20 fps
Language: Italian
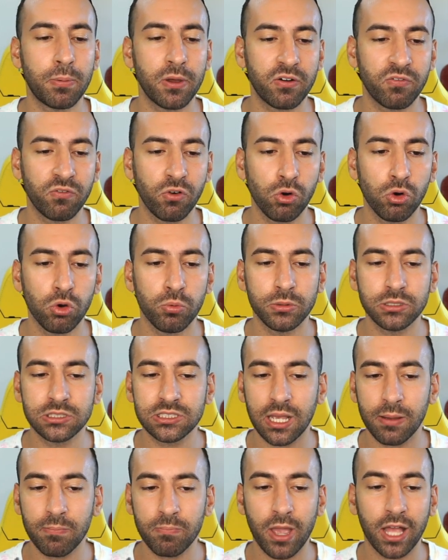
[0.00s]
per volumi
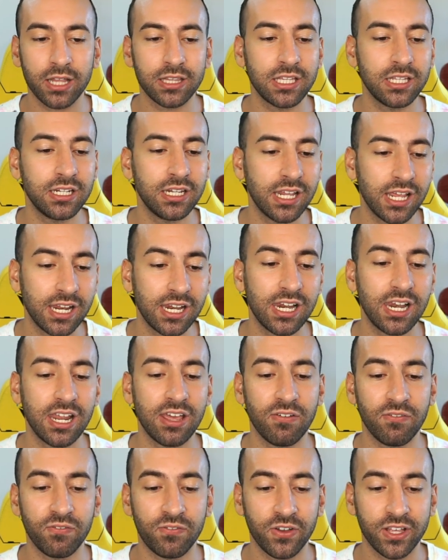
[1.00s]
scambiati
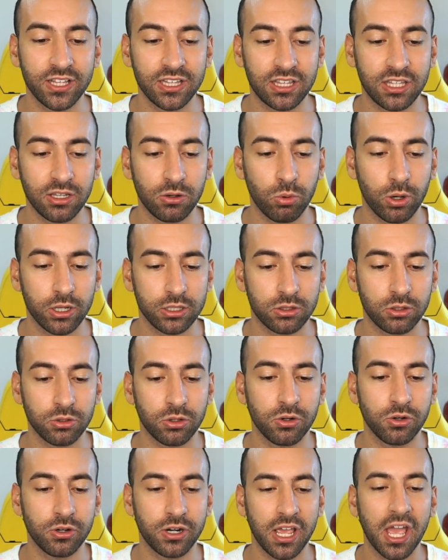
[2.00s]
nelle
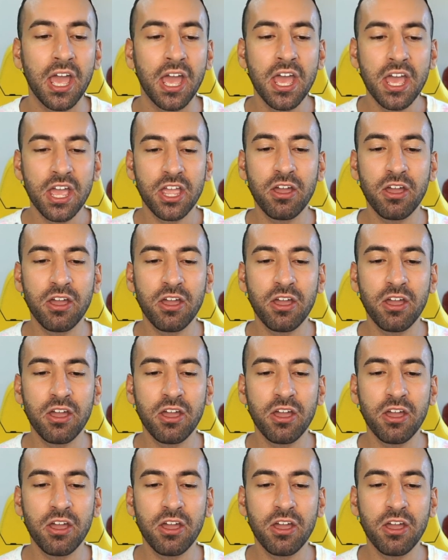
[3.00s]
24 ore.